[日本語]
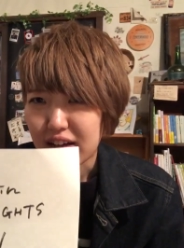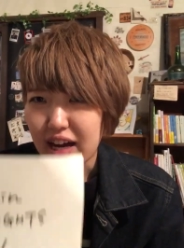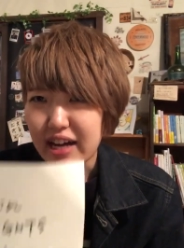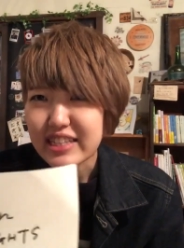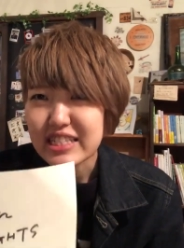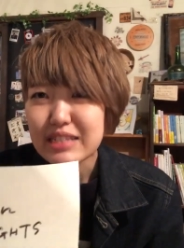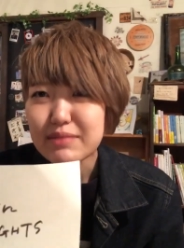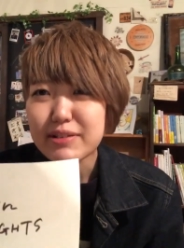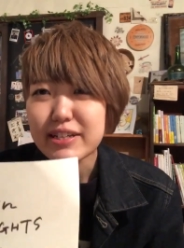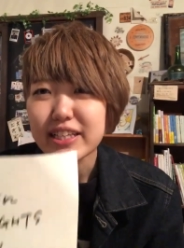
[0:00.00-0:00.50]

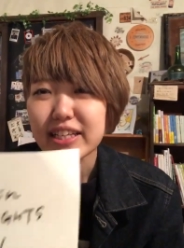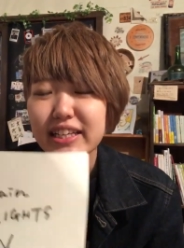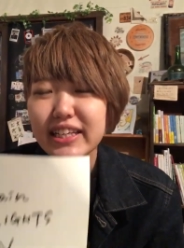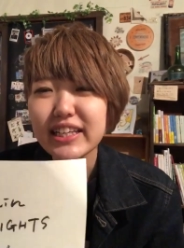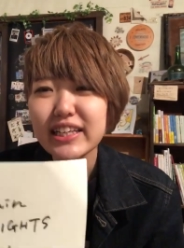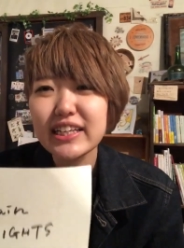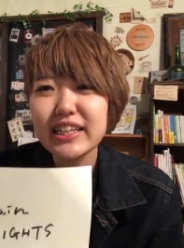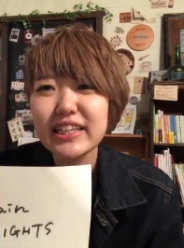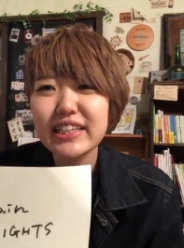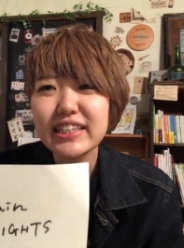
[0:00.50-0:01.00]
初めて
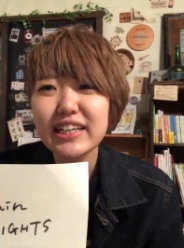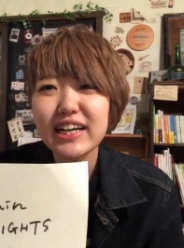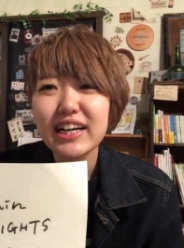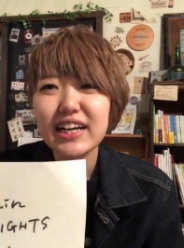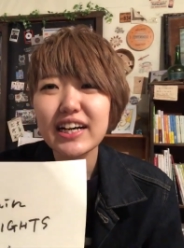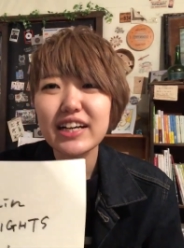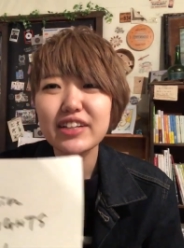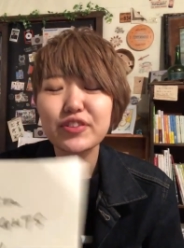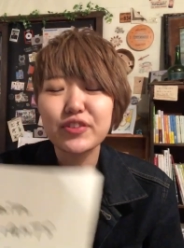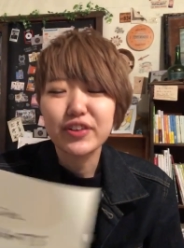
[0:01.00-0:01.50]
聞い
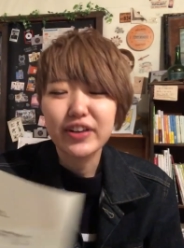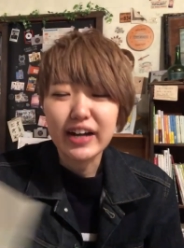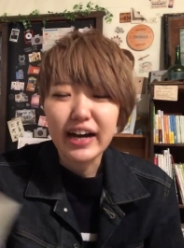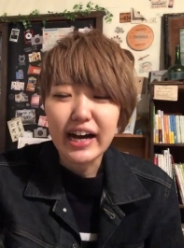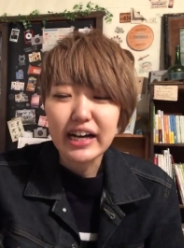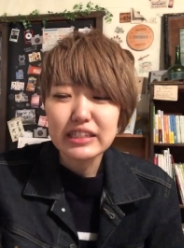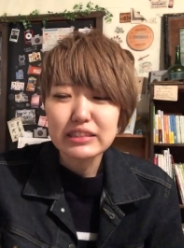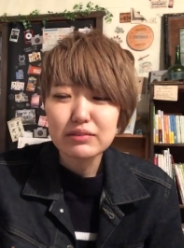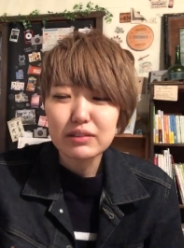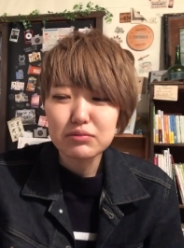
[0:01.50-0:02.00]
たのが
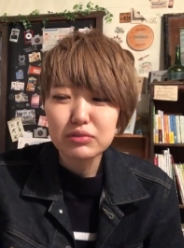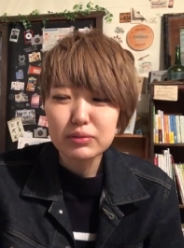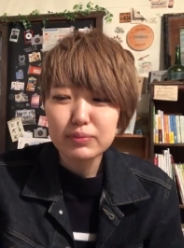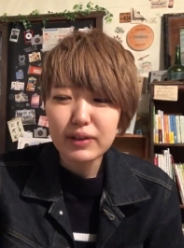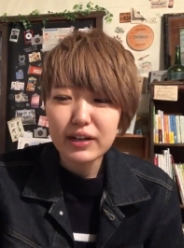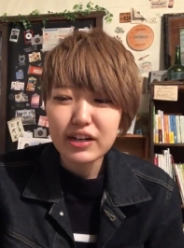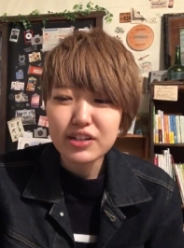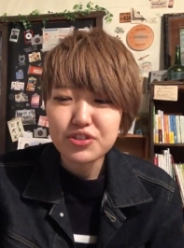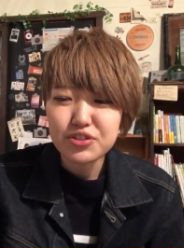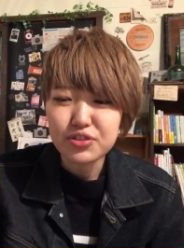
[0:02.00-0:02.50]

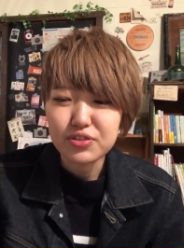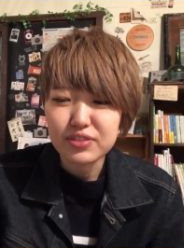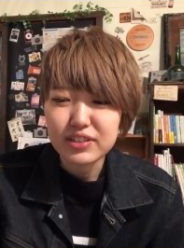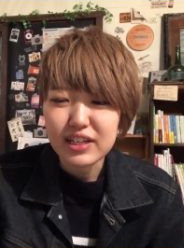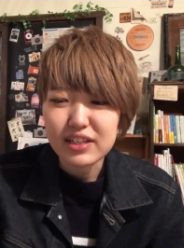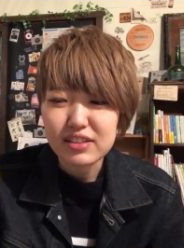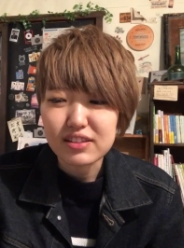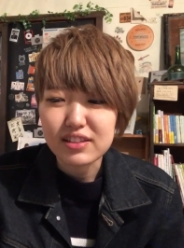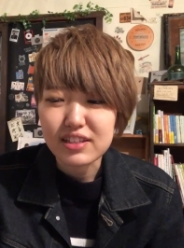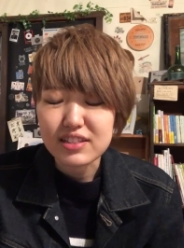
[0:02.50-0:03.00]
アルバムバージョン
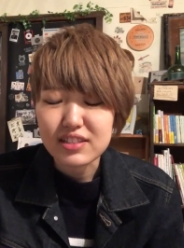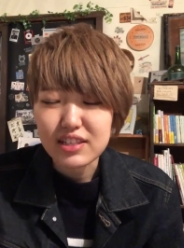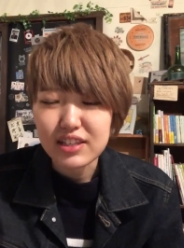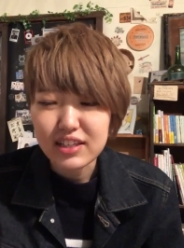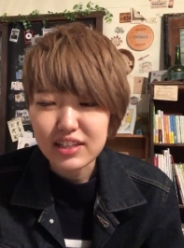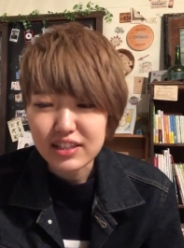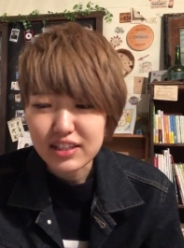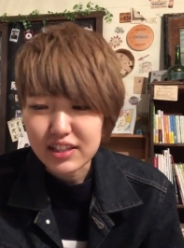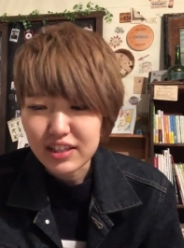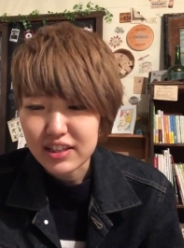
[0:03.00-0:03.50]
だった
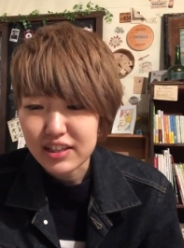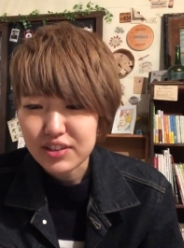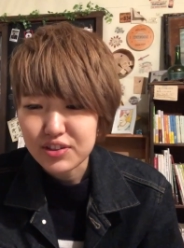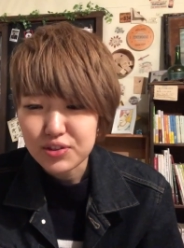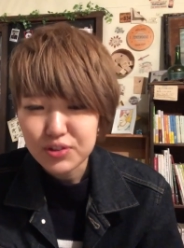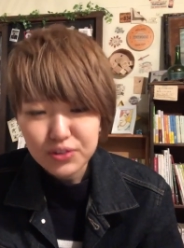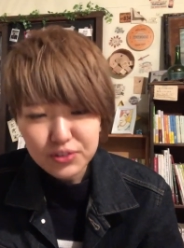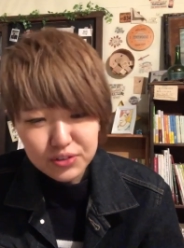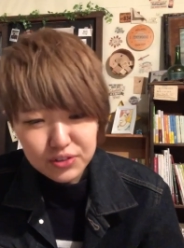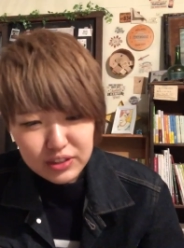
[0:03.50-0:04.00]
せいで
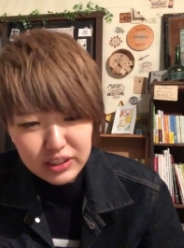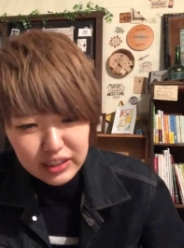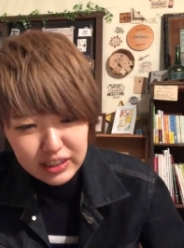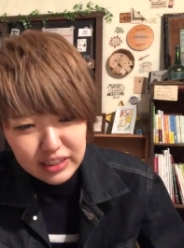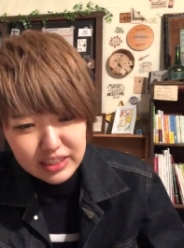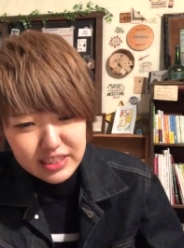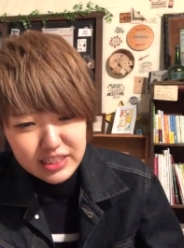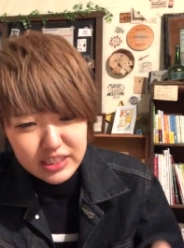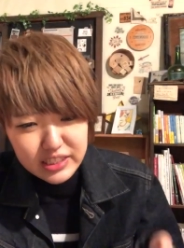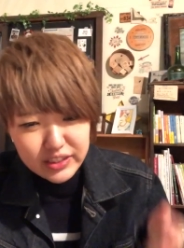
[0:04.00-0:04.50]
ちょっとなん
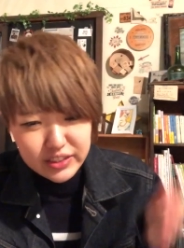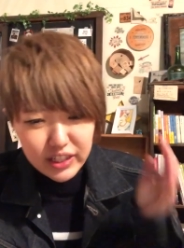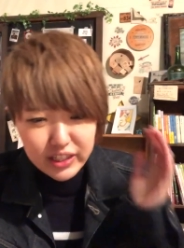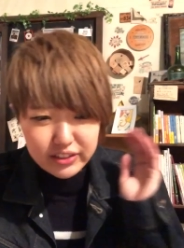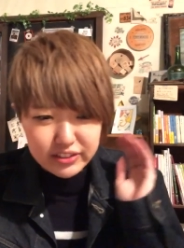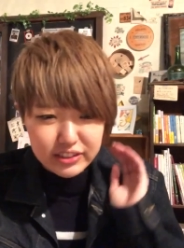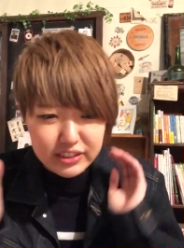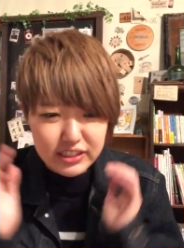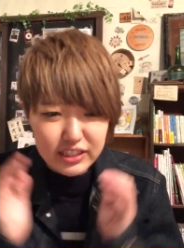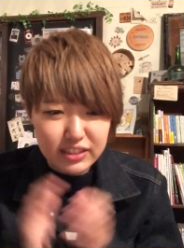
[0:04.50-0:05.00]
かちぐは
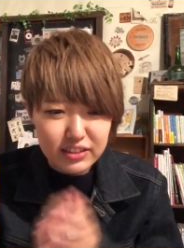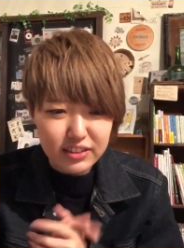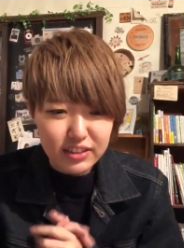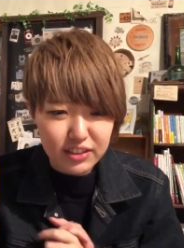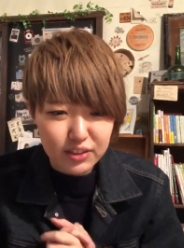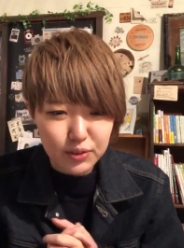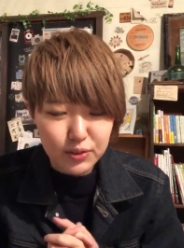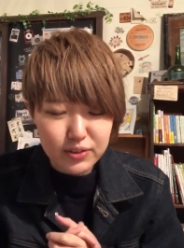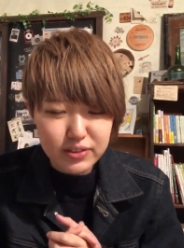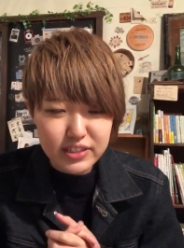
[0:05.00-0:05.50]
ぐしちゃって
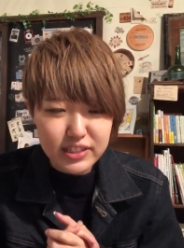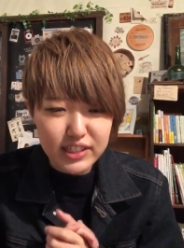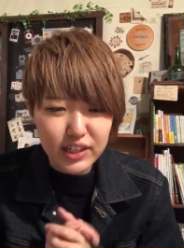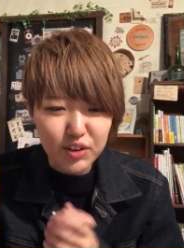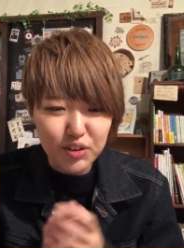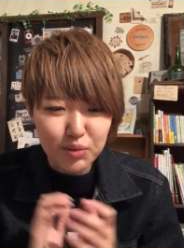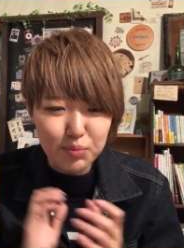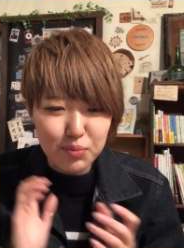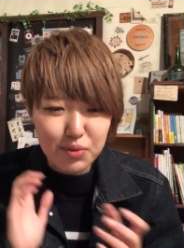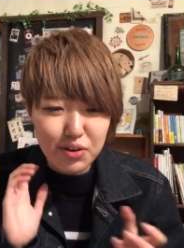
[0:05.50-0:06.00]
どっちが
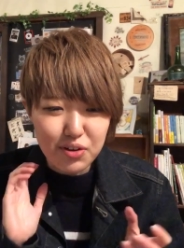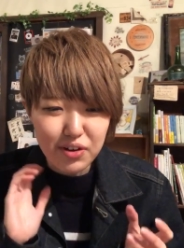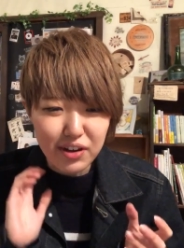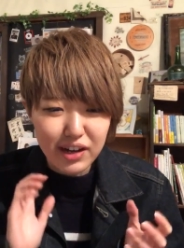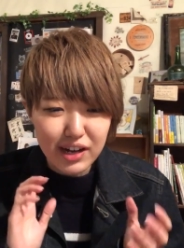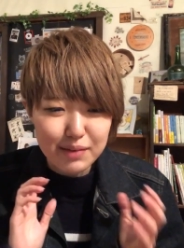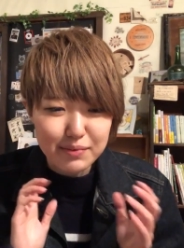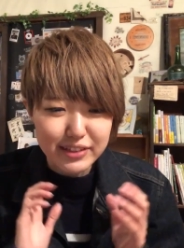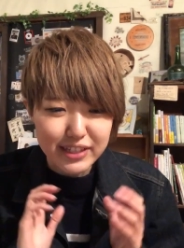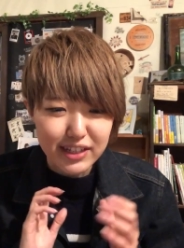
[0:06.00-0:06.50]
本物
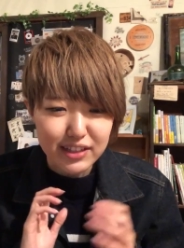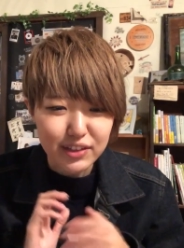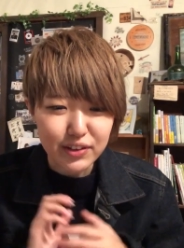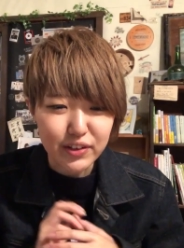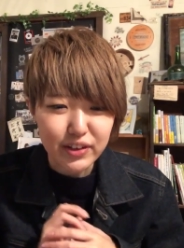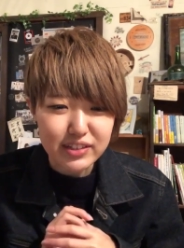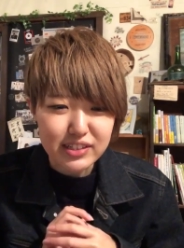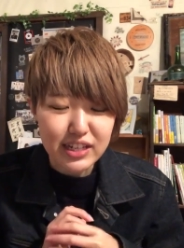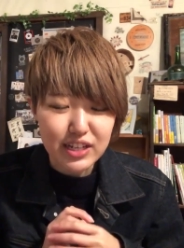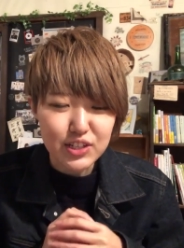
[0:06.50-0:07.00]
かみたいなの
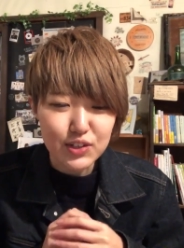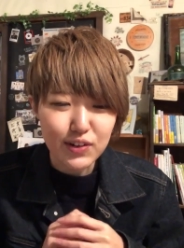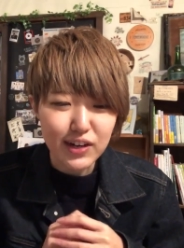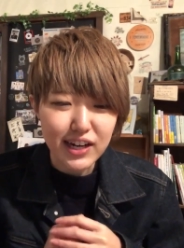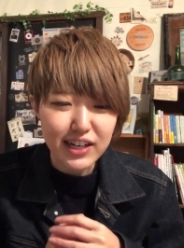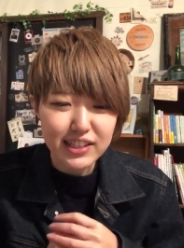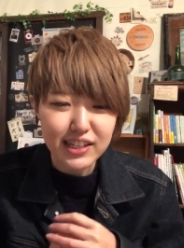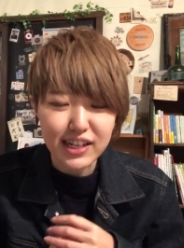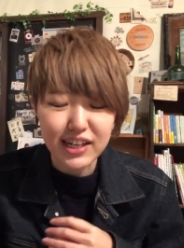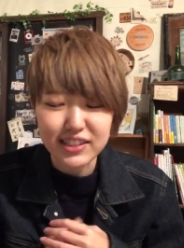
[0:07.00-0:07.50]
が最初分
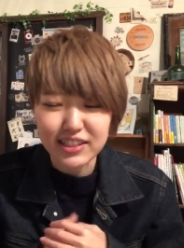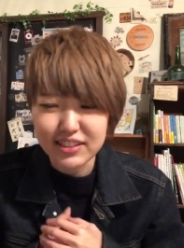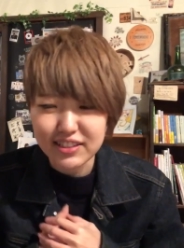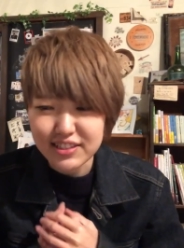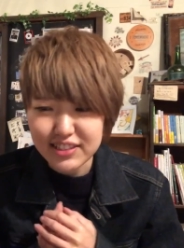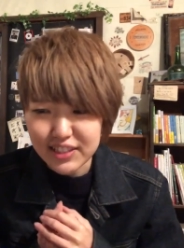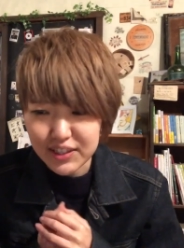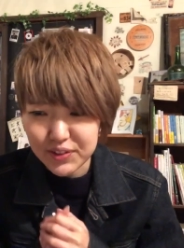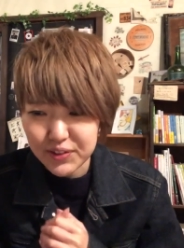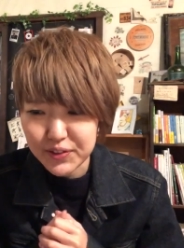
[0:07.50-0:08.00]
かんなかったんで
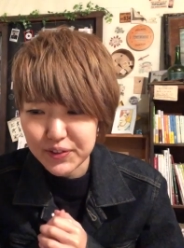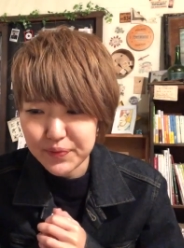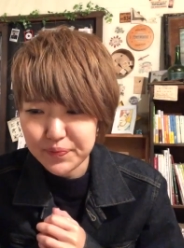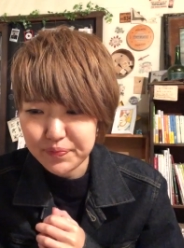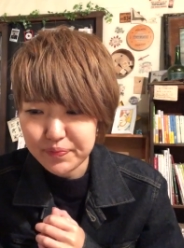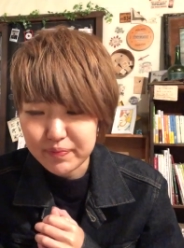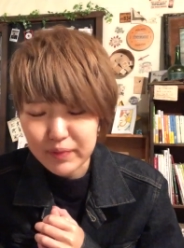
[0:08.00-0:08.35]
すけど